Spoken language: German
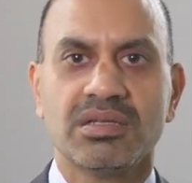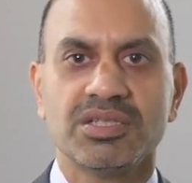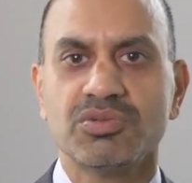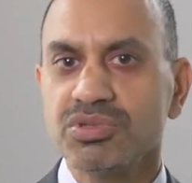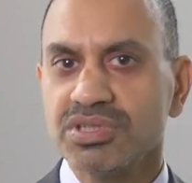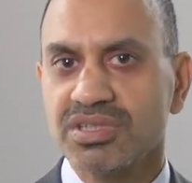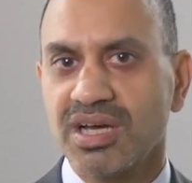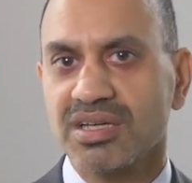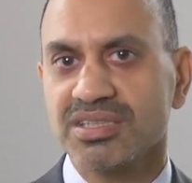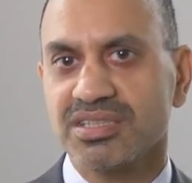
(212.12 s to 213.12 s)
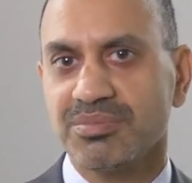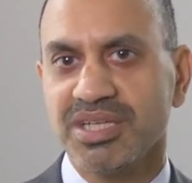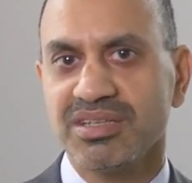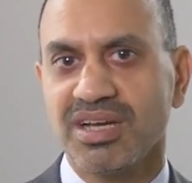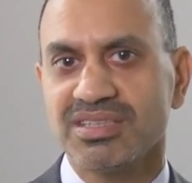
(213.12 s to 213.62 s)
Die gute Nachricht am
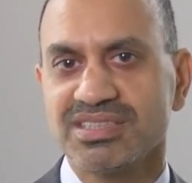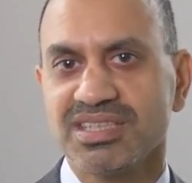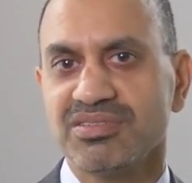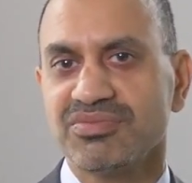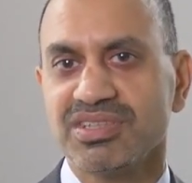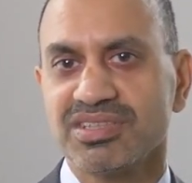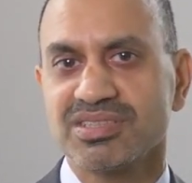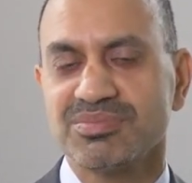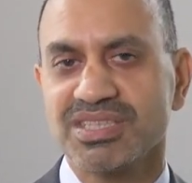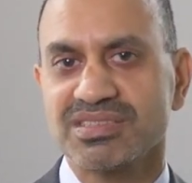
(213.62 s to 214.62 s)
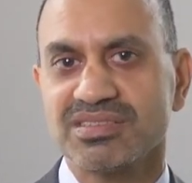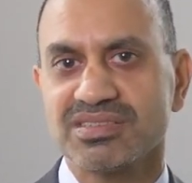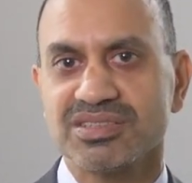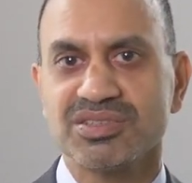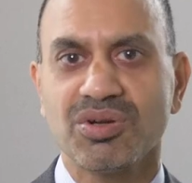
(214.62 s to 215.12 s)
Ende eines jeden
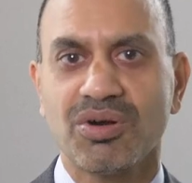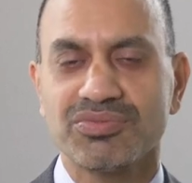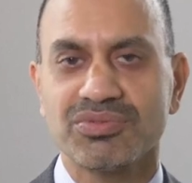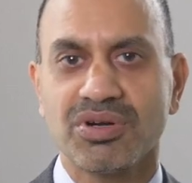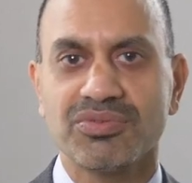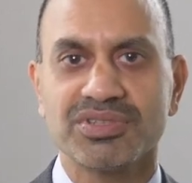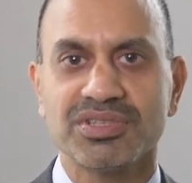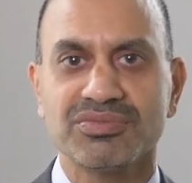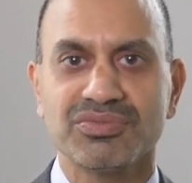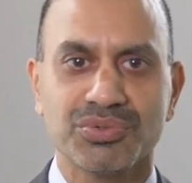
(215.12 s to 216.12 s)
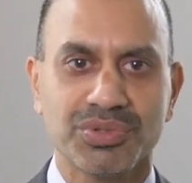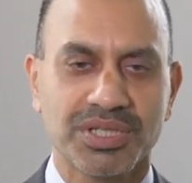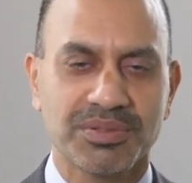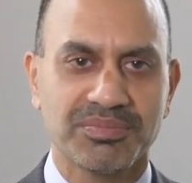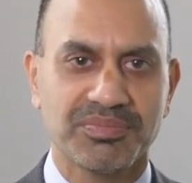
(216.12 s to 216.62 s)
Wintersemesters ist die Hoffnung auf den
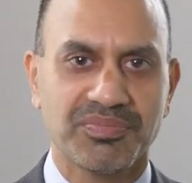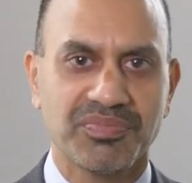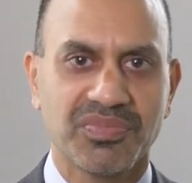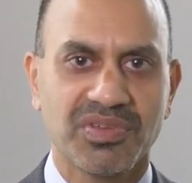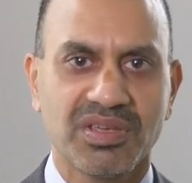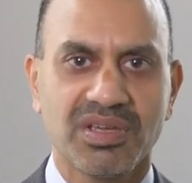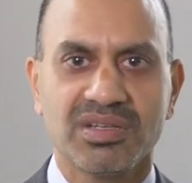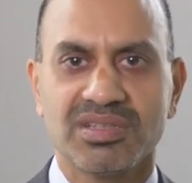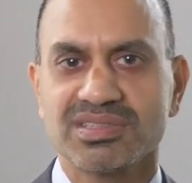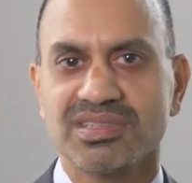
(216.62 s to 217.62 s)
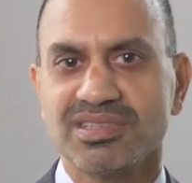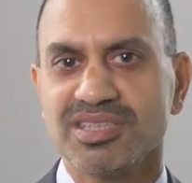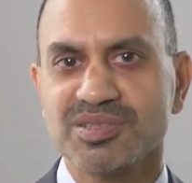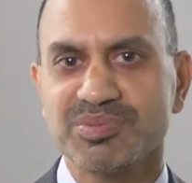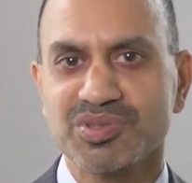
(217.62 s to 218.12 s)
Frühling. Das gilt
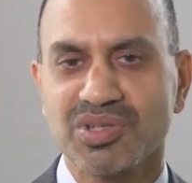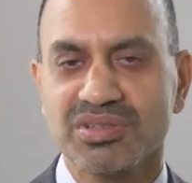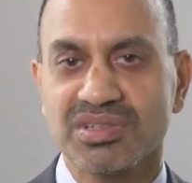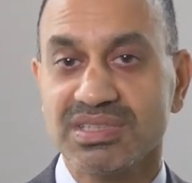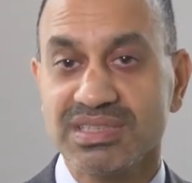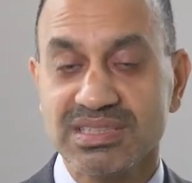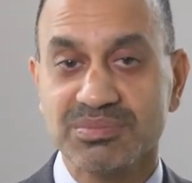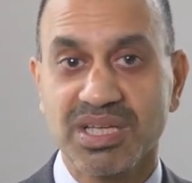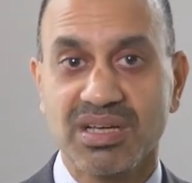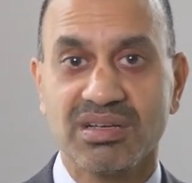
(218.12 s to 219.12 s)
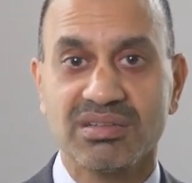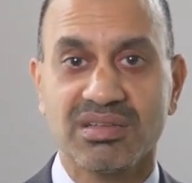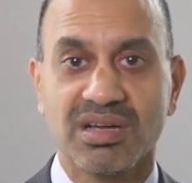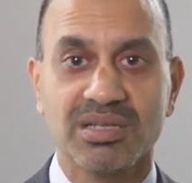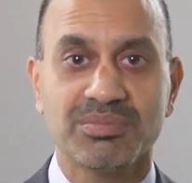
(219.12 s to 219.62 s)
insbesondere in diesem Jahr
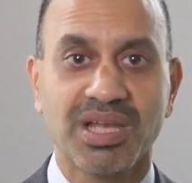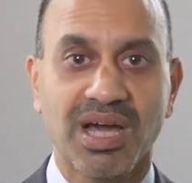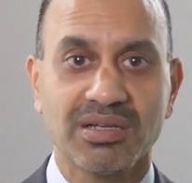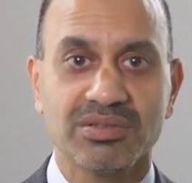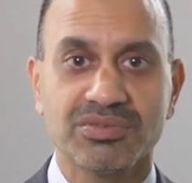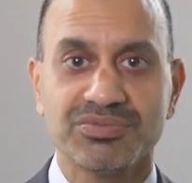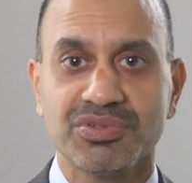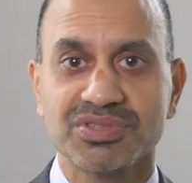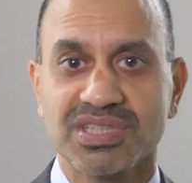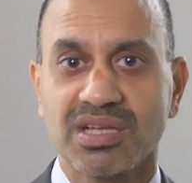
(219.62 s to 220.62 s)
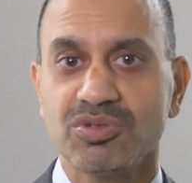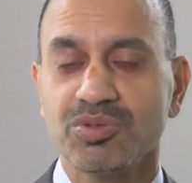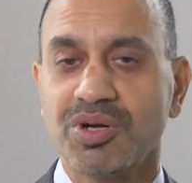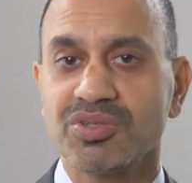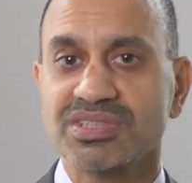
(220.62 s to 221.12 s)
nach einem langen und für uns alle
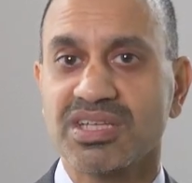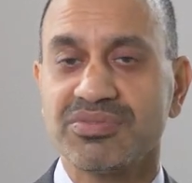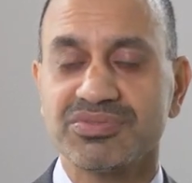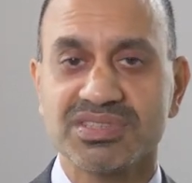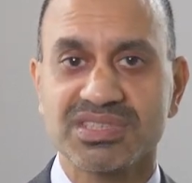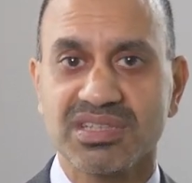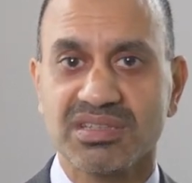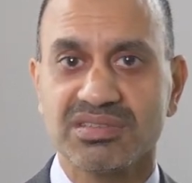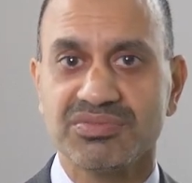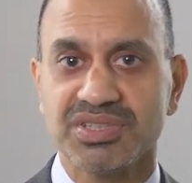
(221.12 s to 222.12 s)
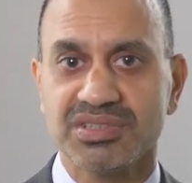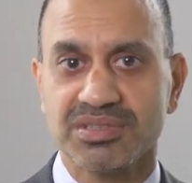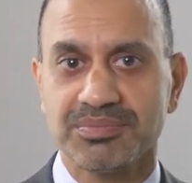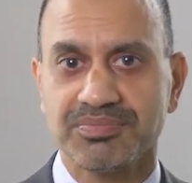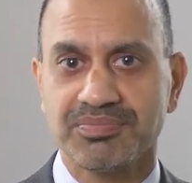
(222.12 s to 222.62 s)
überaus kräftezehrenden Winter.